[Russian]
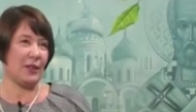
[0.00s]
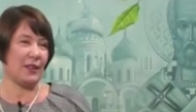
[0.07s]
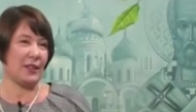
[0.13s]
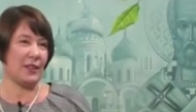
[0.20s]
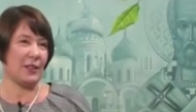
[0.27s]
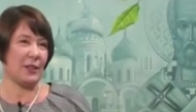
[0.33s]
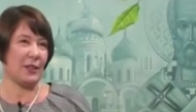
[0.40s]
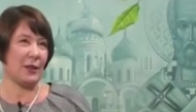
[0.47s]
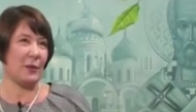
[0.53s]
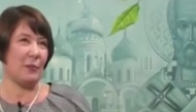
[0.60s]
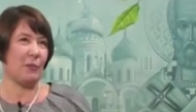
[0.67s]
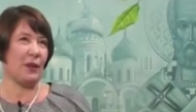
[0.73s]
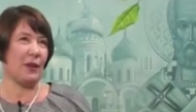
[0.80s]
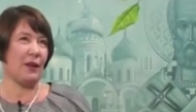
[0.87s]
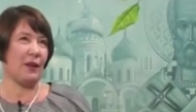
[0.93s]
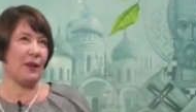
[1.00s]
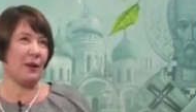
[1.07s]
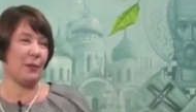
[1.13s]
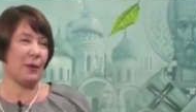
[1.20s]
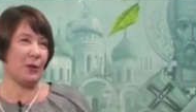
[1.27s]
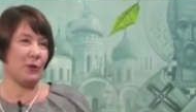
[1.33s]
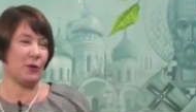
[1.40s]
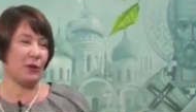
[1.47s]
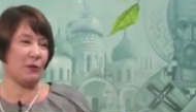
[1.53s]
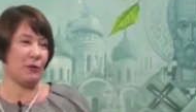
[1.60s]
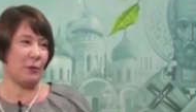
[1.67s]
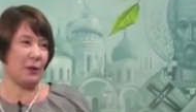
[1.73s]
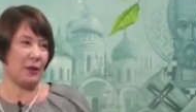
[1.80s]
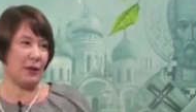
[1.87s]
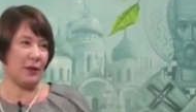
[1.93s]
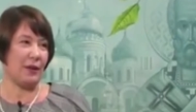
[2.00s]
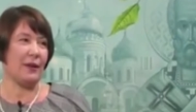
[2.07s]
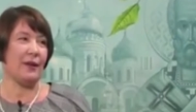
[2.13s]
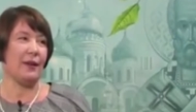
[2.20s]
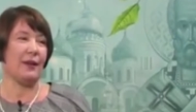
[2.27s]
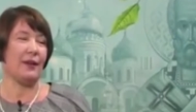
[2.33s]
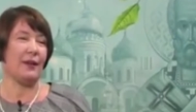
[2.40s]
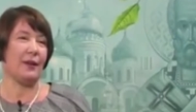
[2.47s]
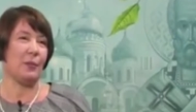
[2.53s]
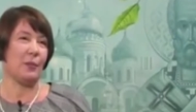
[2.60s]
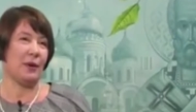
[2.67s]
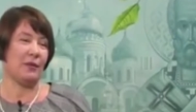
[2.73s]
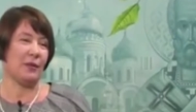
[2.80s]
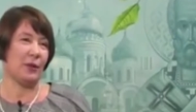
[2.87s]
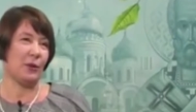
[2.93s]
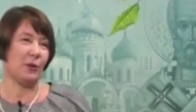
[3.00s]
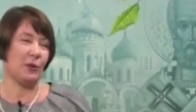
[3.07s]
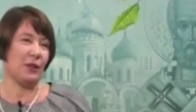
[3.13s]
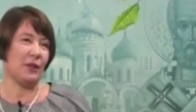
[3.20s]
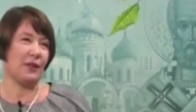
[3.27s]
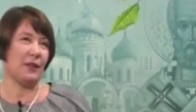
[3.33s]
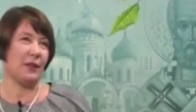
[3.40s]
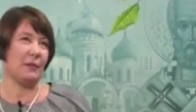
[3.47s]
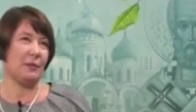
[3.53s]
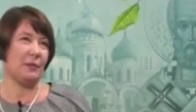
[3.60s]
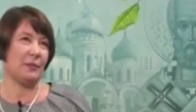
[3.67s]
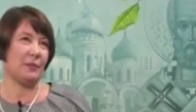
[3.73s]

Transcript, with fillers: картина а, «Матушка Фомарь» а, Павла Корина.